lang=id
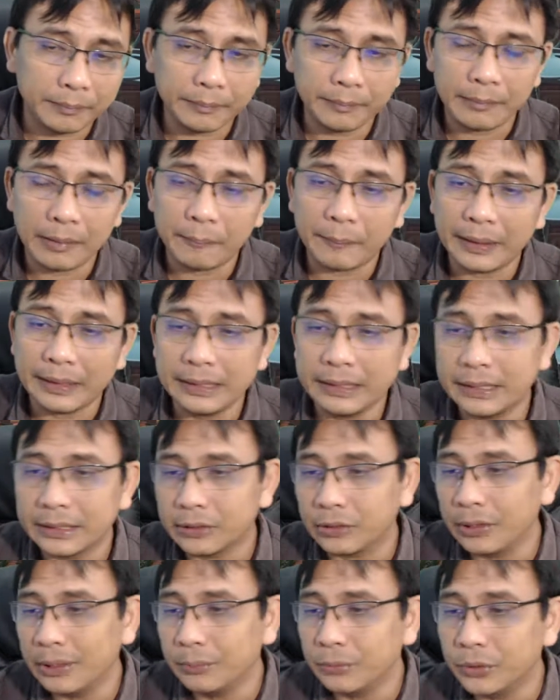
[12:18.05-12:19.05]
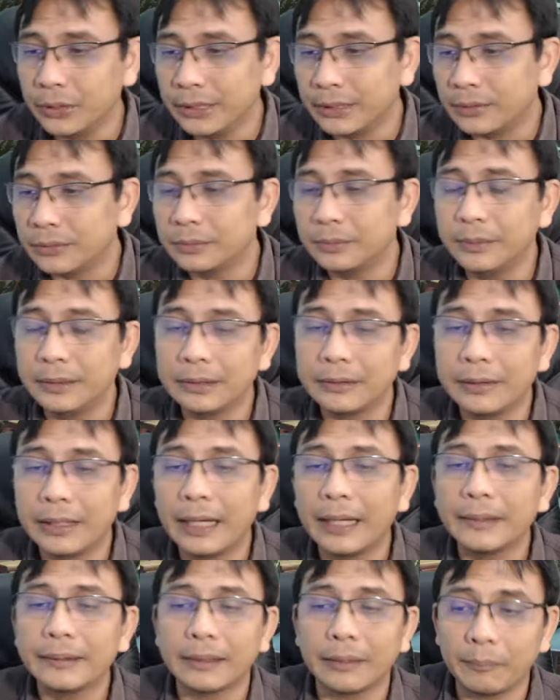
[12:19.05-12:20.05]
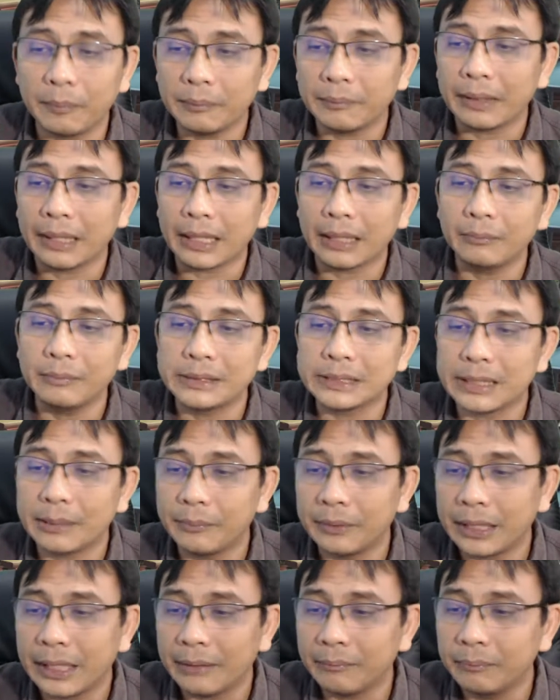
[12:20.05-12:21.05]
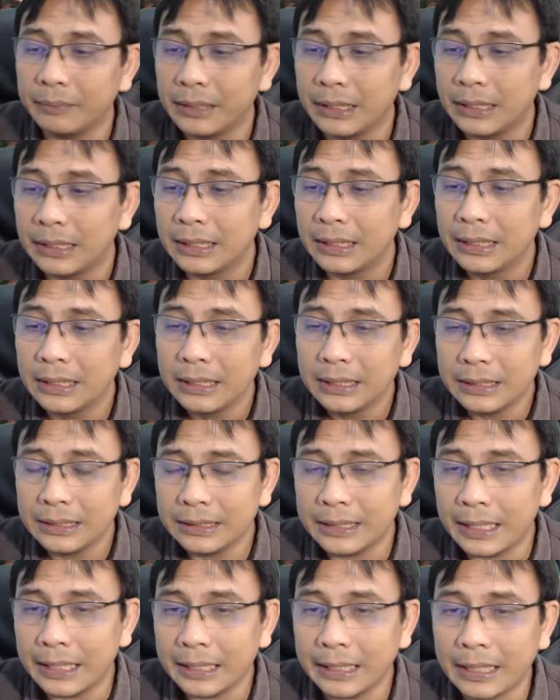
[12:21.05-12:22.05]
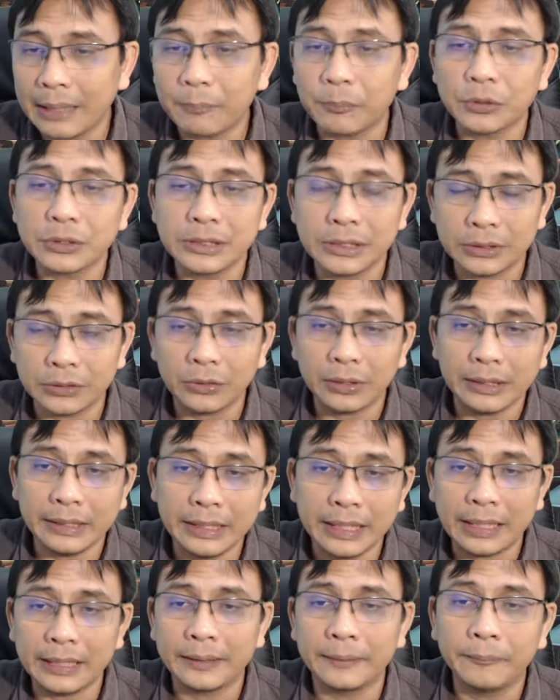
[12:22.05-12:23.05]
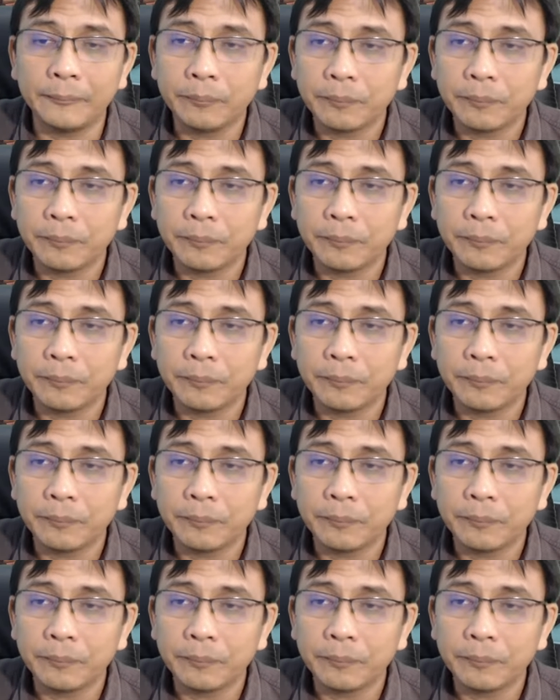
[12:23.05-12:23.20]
bapak ini atau ibu itu gitu ya tapi mereka bisa mengambil dari repositori yang